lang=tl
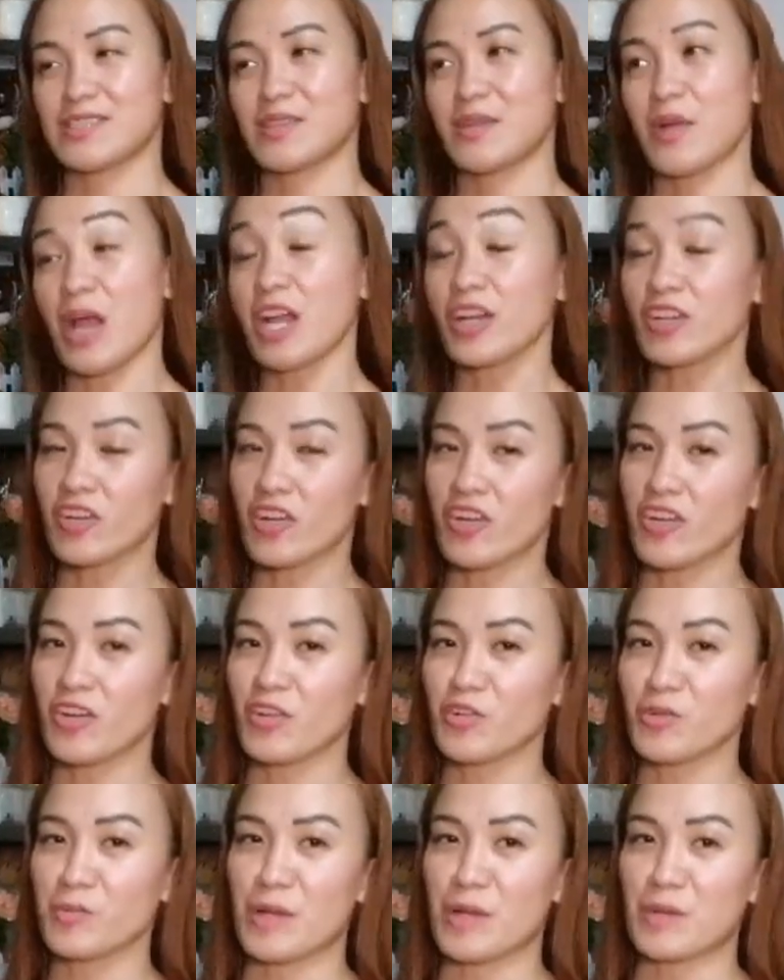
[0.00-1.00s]
So
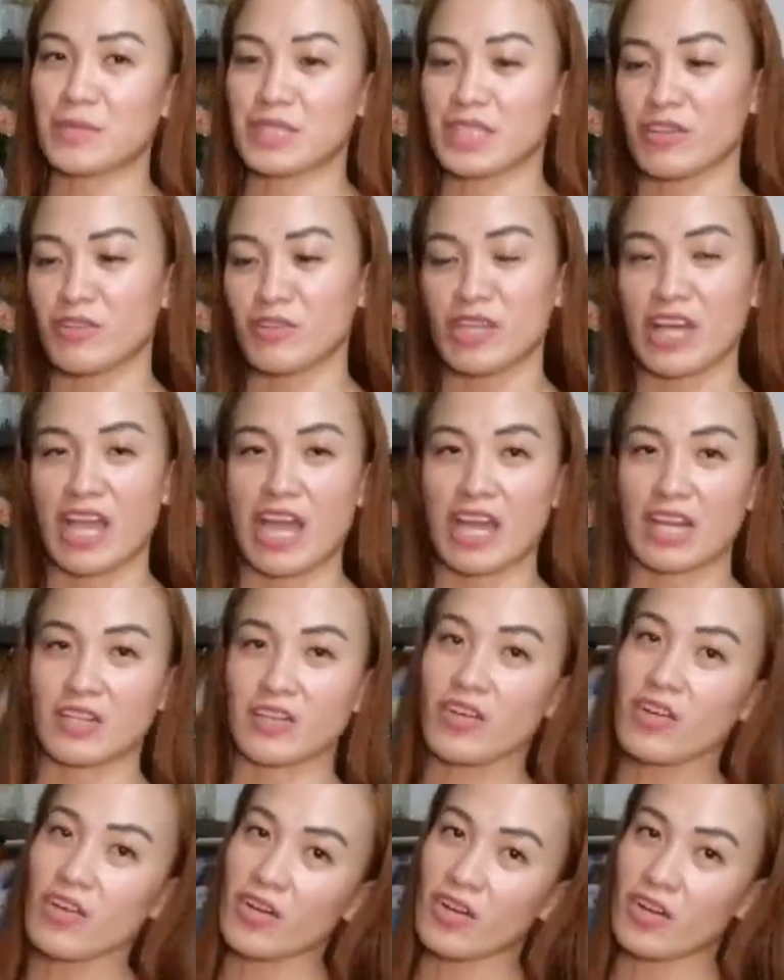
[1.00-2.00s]
ako, gumamit ako ng
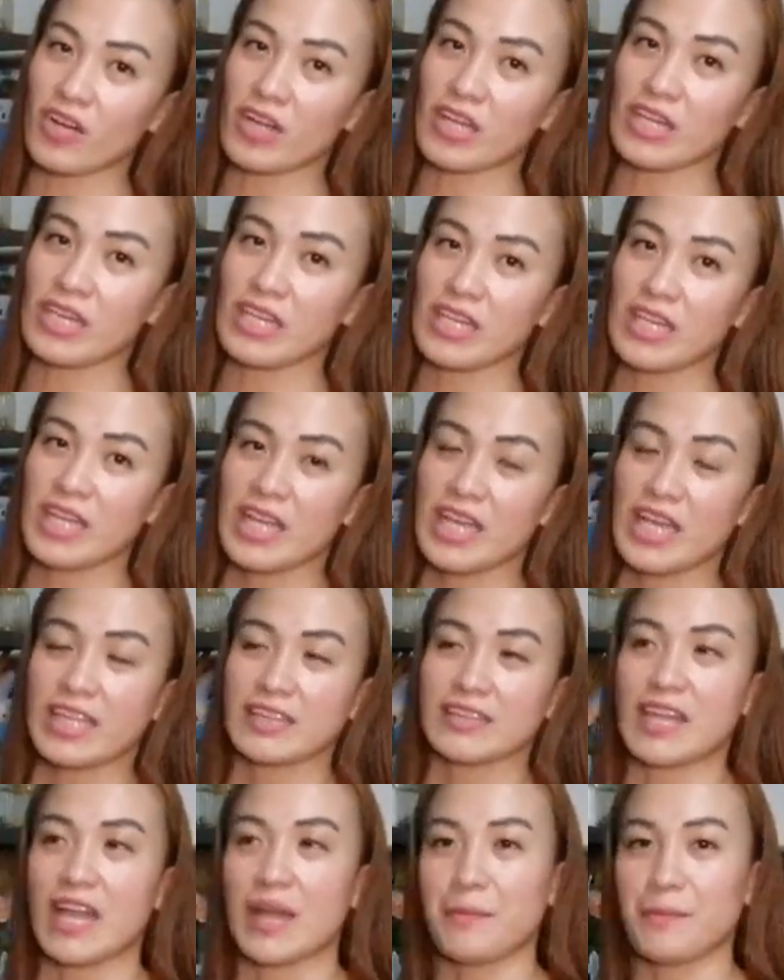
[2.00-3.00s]
alcohol,
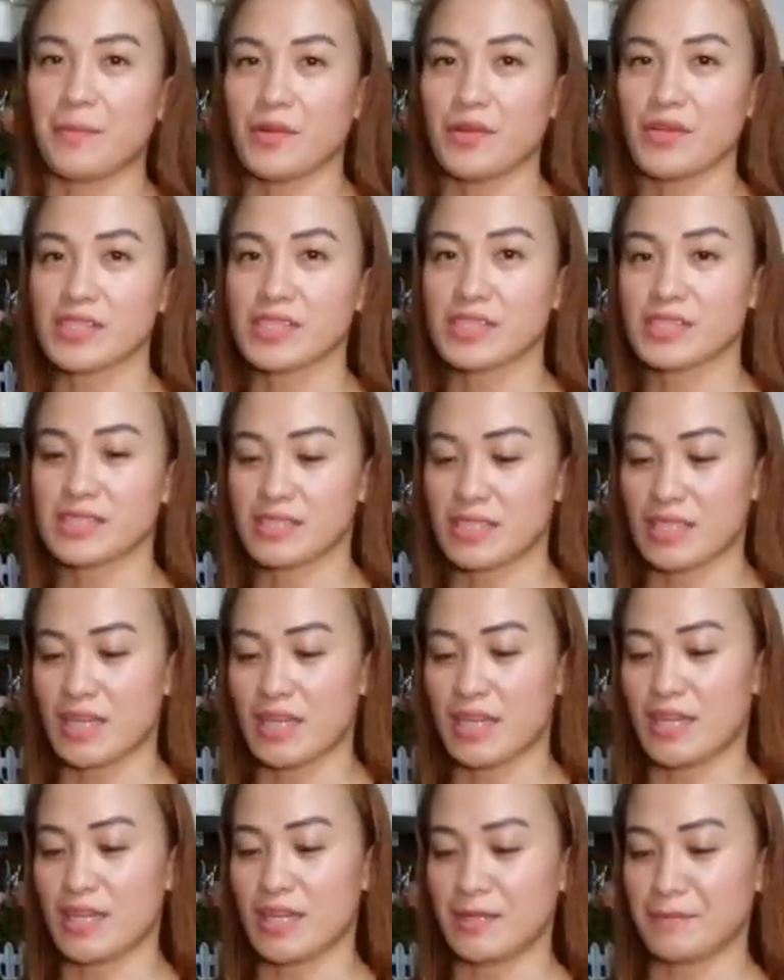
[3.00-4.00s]
tapos
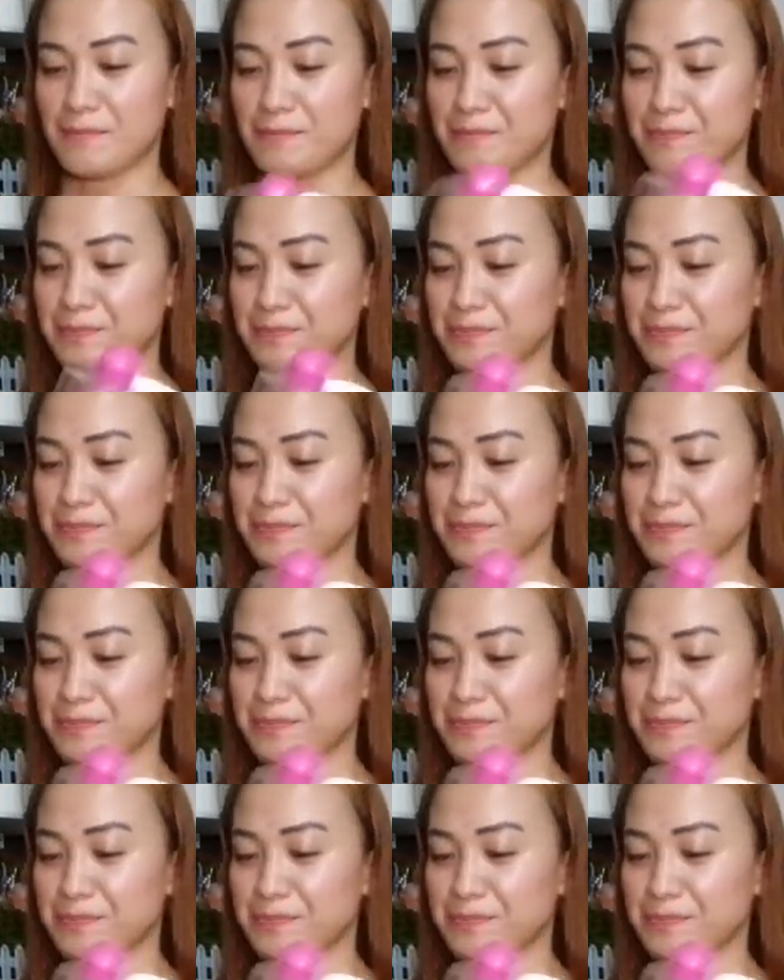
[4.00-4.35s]
um,